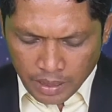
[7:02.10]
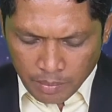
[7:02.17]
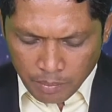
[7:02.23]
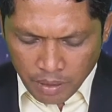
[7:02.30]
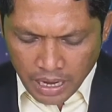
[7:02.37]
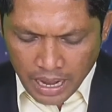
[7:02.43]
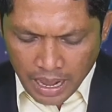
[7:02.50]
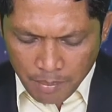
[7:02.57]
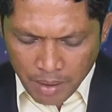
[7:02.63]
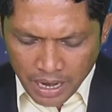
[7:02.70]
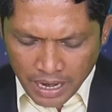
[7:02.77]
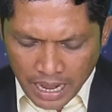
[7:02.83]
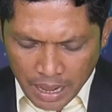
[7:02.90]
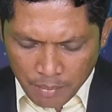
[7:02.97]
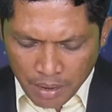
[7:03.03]
Bila
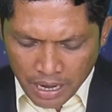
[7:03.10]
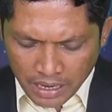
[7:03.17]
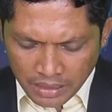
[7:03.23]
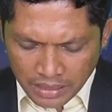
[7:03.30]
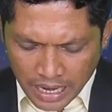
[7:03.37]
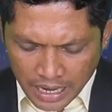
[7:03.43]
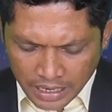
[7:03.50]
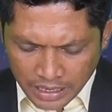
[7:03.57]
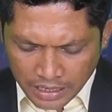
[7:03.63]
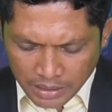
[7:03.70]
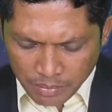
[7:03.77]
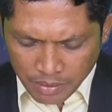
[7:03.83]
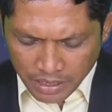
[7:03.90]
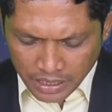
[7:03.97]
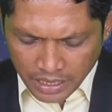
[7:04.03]
amanah-amaran terakhir
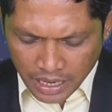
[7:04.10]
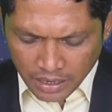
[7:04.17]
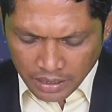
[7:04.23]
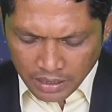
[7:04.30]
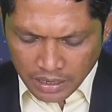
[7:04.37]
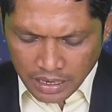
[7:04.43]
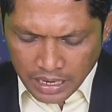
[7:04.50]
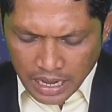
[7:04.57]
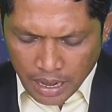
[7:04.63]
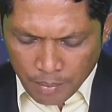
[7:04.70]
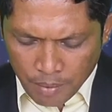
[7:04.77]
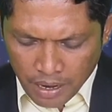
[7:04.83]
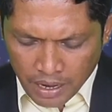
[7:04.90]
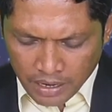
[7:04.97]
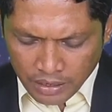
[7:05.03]
diberikan,
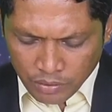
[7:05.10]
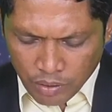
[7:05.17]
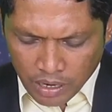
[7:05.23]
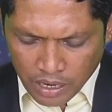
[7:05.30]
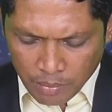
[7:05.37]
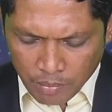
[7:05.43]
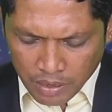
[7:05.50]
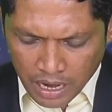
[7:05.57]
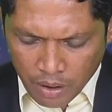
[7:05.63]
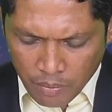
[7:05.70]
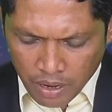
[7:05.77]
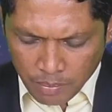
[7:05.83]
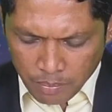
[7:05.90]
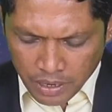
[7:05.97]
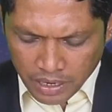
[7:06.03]
amaran itu akan
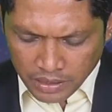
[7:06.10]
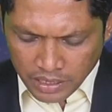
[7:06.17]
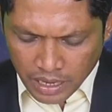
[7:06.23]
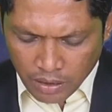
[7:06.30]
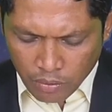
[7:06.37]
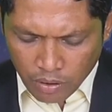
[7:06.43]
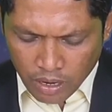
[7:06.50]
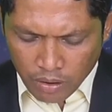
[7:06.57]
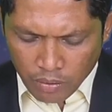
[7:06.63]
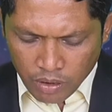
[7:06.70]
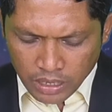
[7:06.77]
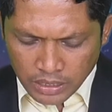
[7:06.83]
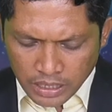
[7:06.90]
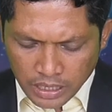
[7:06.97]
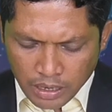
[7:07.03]
menawan perhatian
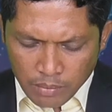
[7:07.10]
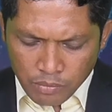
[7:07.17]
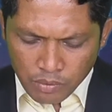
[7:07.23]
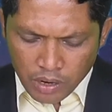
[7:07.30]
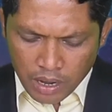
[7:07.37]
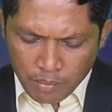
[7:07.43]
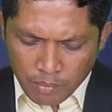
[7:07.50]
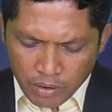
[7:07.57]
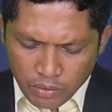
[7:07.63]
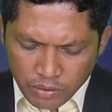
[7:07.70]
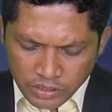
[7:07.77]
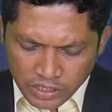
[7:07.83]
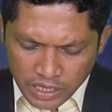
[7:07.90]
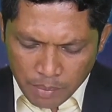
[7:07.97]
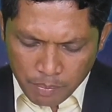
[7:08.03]
orang-orang terkemuka
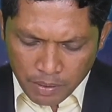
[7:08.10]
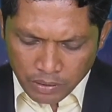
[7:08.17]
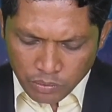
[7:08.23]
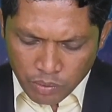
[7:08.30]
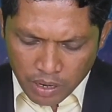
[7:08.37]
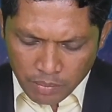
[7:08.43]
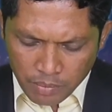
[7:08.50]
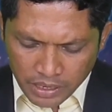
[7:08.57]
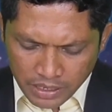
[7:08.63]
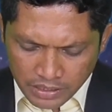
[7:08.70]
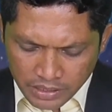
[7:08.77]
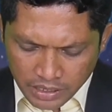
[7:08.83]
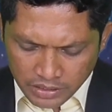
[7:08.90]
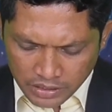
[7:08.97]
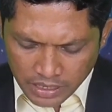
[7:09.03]
melalui siapa Tuhan
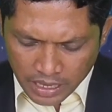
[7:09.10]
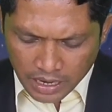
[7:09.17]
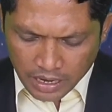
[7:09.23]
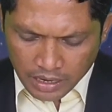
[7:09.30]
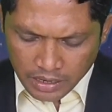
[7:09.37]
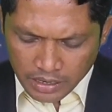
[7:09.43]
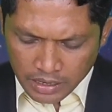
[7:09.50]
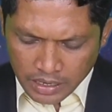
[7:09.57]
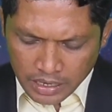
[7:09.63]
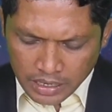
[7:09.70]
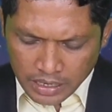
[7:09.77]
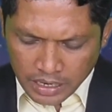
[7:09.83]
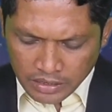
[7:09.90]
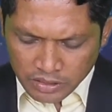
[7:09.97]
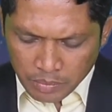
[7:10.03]
bekerja sekarang.
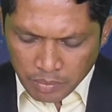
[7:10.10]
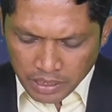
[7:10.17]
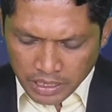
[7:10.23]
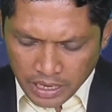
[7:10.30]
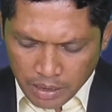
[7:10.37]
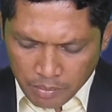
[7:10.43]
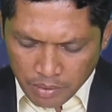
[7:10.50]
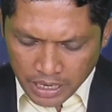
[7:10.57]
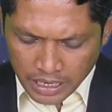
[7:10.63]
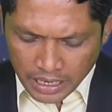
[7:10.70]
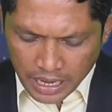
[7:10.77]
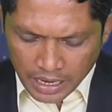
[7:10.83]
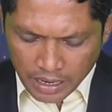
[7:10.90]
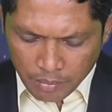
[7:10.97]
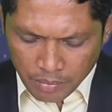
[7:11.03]
Dan sebagian
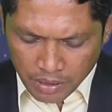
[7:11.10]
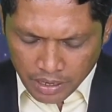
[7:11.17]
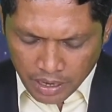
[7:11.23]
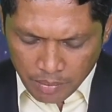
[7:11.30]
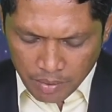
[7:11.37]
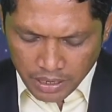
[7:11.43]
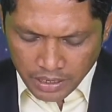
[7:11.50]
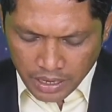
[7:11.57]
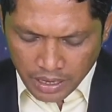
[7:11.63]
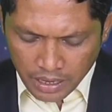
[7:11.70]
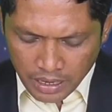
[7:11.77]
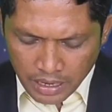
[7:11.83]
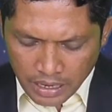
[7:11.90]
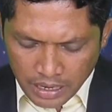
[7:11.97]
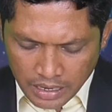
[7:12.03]
mereka akan menerimanya
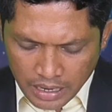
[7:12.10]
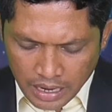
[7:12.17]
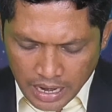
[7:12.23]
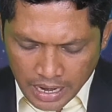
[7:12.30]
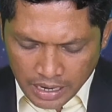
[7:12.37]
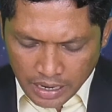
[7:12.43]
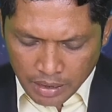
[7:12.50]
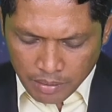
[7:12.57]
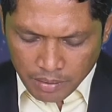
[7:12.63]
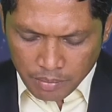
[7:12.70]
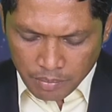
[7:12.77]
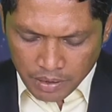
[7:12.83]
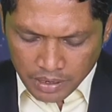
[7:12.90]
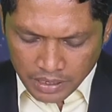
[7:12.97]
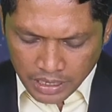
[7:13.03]
dan akan
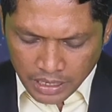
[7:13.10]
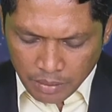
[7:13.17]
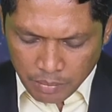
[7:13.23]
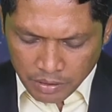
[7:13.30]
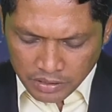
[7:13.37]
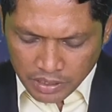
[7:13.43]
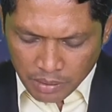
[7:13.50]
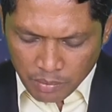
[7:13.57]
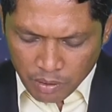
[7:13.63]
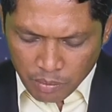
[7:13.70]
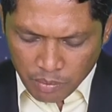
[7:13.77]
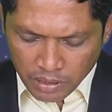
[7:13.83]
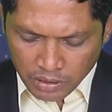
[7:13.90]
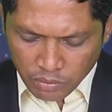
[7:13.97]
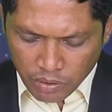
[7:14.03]
berdiri bersama
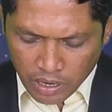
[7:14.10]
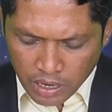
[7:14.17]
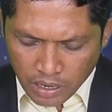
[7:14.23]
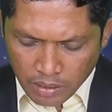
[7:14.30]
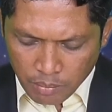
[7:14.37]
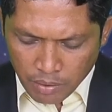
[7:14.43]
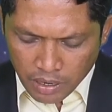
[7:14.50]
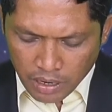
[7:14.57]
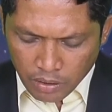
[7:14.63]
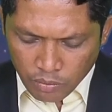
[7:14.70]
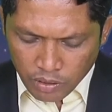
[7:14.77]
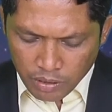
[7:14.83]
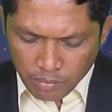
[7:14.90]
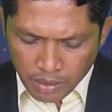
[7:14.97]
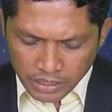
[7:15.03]
umat Tuhan
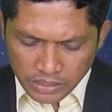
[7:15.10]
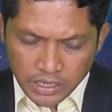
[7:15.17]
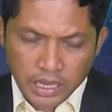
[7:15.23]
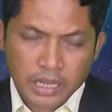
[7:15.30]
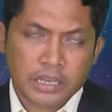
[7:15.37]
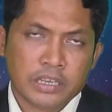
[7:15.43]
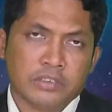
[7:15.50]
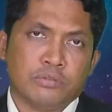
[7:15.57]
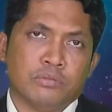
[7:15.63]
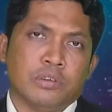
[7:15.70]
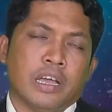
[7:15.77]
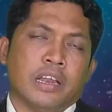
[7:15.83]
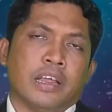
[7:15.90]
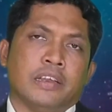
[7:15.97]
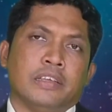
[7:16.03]
melalui masa
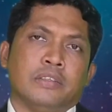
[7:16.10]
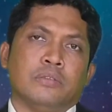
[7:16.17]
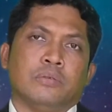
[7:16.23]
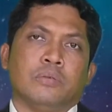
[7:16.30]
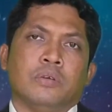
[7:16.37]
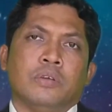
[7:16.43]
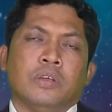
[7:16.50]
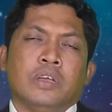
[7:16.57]
kesukaran itu.